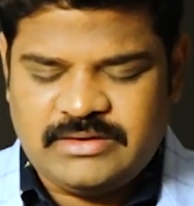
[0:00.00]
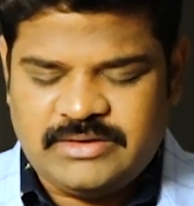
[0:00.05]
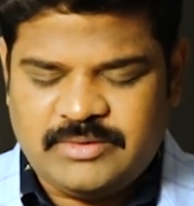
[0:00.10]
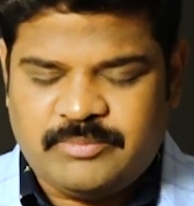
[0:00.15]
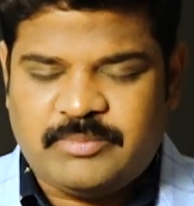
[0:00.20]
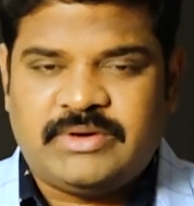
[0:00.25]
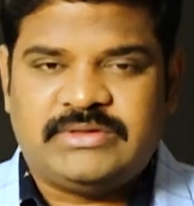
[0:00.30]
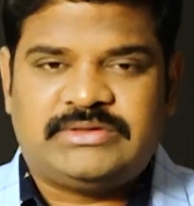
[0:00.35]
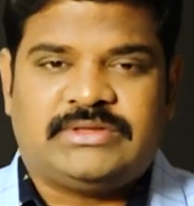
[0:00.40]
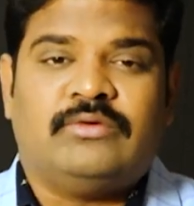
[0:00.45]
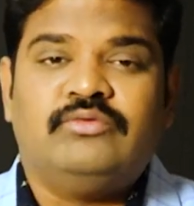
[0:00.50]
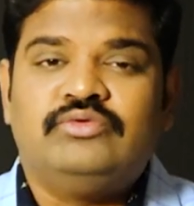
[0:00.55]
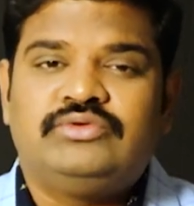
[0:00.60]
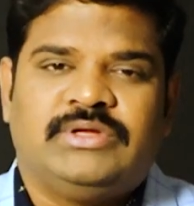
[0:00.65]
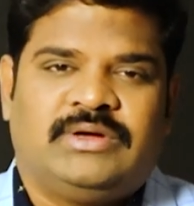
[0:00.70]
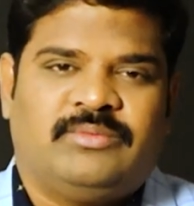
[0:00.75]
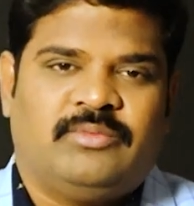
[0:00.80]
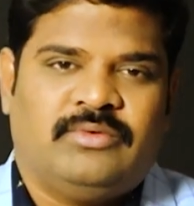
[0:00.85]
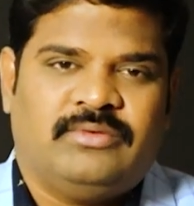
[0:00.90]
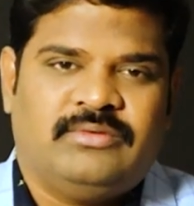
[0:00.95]
ఎప్పుడైతే
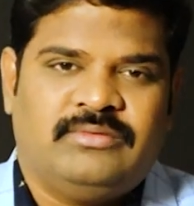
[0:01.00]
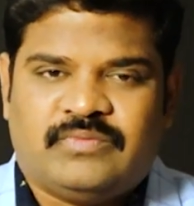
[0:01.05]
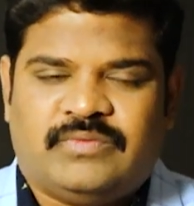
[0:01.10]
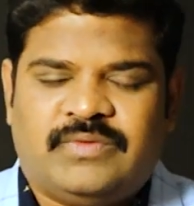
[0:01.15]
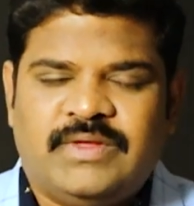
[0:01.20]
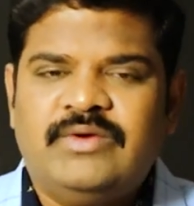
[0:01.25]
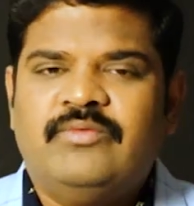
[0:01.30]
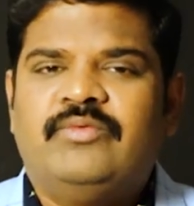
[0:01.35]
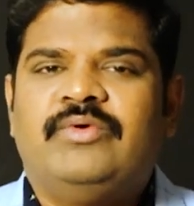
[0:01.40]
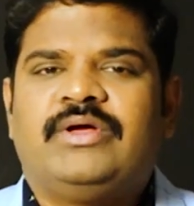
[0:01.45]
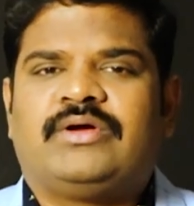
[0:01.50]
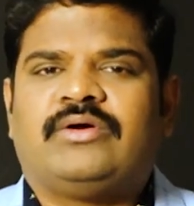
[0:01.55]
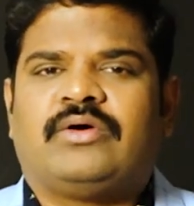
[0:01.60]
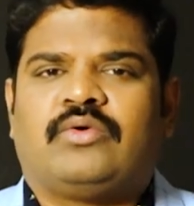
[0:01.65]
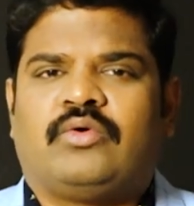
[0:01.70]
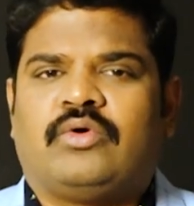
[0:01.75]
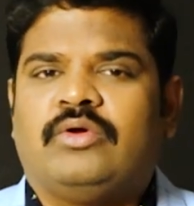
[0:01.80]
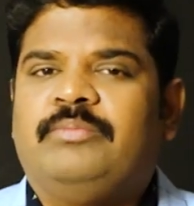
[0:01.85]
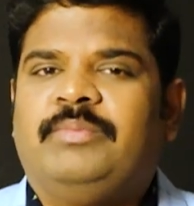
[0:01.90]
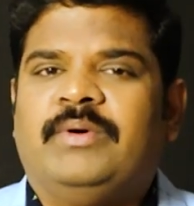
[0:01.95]
అవుతామో దేవుని యొక్క
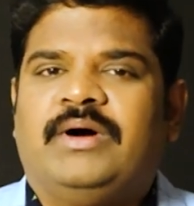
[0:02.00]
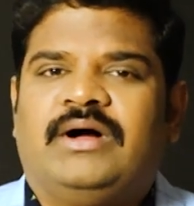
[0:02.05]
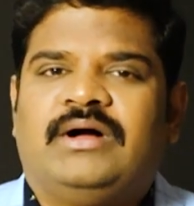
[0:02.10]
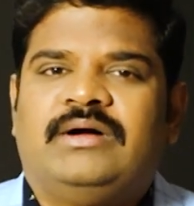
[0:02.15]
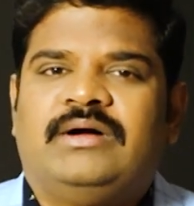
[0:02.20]
కృప